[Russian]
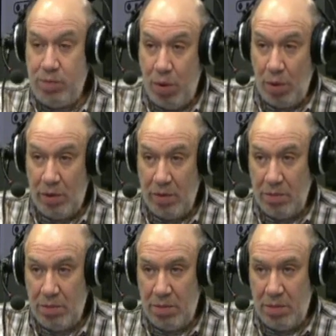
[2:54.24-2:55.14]

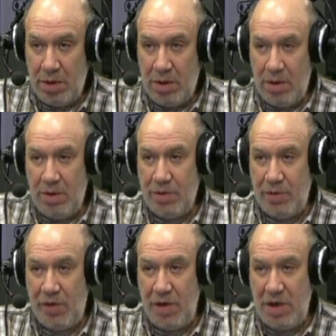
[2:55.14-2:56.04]
полном
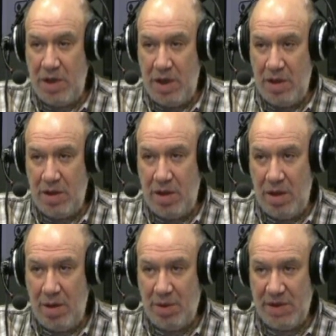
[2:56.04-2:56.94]

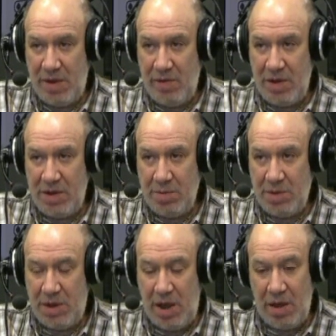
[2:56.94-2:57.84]
суверенитете и образовании
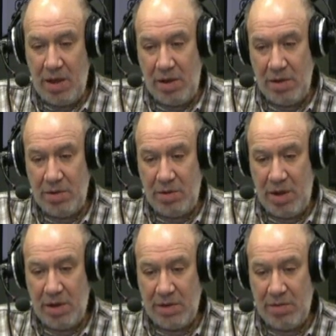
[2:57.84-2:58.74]
самостоятельных
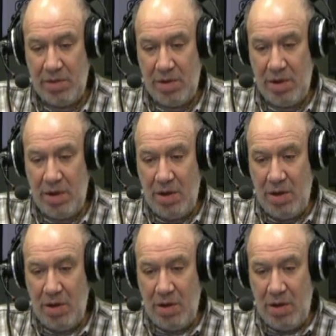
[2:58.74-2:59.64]
государств –
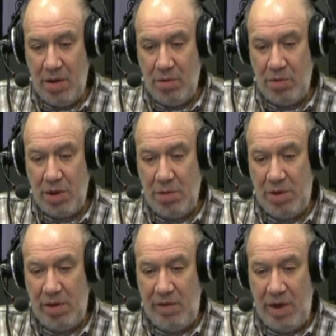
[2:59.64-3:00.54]
уже
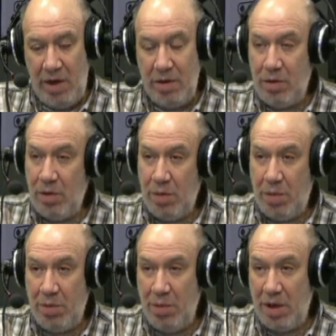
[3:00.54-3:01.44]
объявили не только
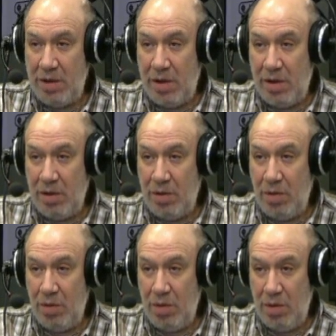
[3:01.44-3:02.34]
Прибалтика,
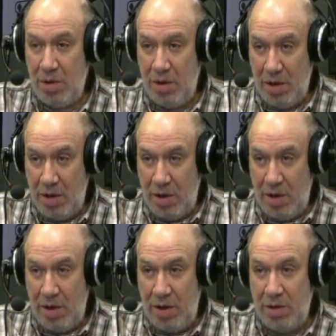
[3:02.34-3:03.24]
но
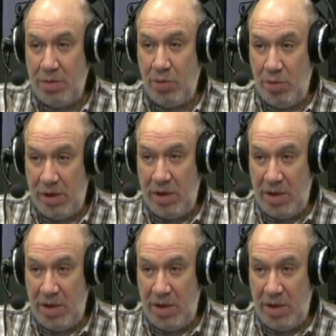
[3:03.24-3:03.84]
и республики